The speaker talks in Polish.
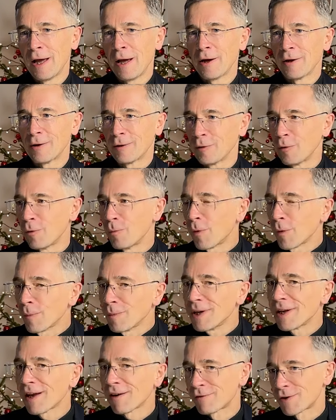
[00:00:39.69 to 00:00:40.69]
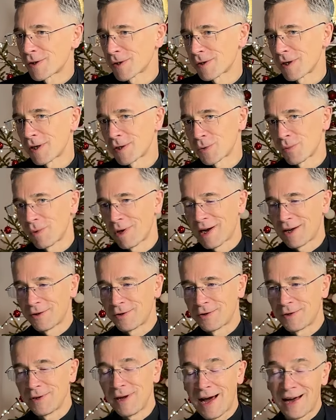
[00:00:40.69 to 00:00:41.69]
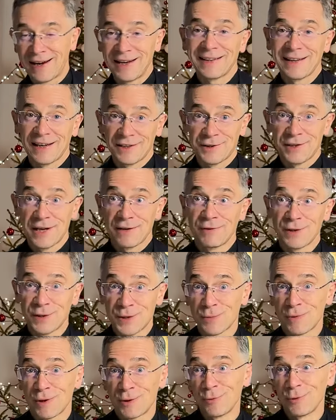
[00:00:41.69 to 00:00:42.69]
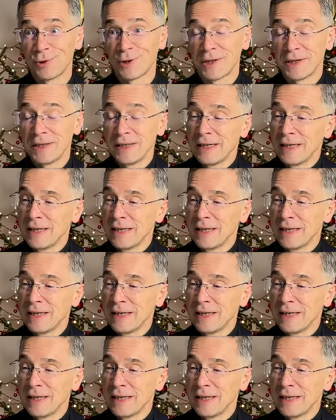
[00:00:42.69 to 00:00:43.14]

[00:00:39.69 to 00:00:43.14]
e, upomina wszystkich słuchaczy, ale także nawet złe duchy,